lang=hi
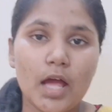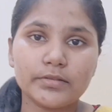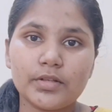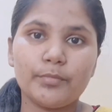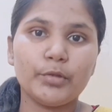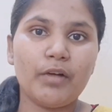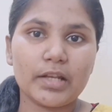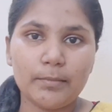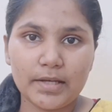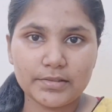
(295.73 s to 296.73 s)
ऐसे सबने वहाँ
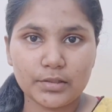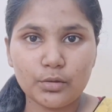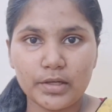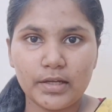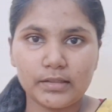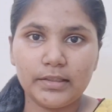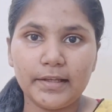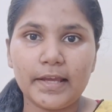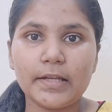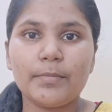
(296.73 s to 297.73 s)
के मैनेजर को घेर लिया
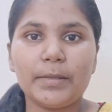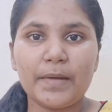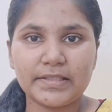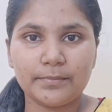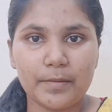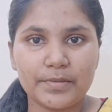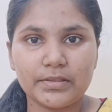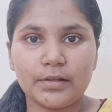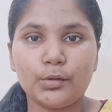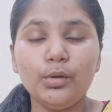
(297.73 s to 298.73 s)
कह रहे हमारे पैसे वापस
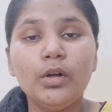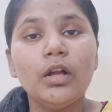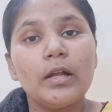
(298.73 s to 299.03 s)
करो